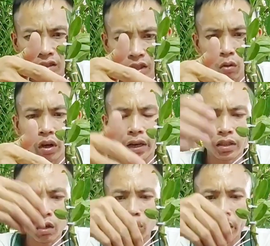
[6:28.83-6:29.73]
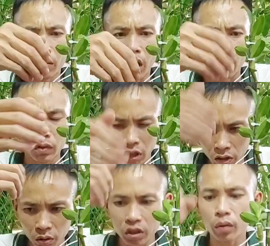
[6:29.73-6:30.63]
Sau này trong này nó ẩm
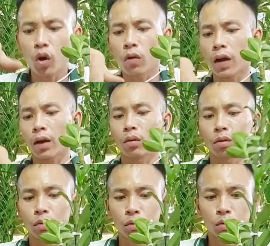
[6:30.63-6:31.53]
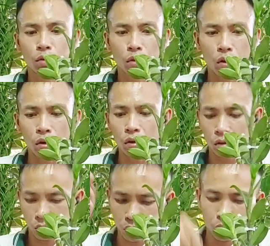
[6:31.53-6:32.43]
tự nó sẽ bò vào. Nó
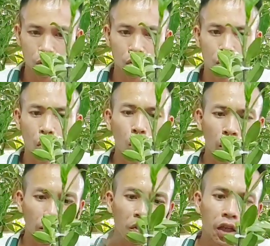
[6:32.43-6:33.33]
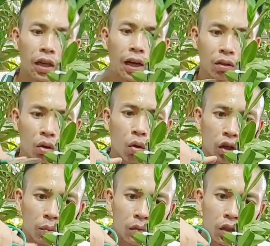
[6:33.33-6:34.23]
khôn lắm, dễ nan nó
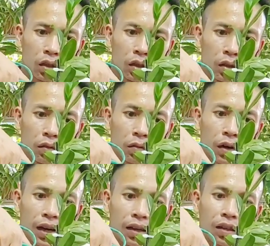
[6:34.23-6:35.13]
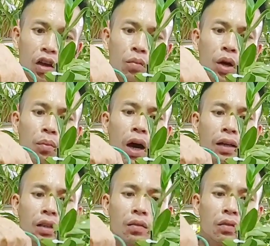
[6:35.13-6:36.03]
khôn lắm. Và nếu mà
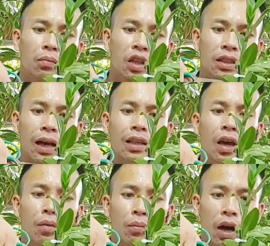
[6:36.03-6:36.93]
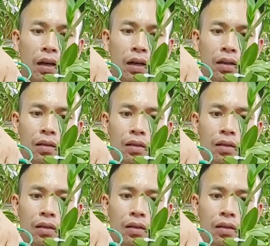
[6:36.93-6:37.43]
bẩn, mà giá thể mà bẩn ấy,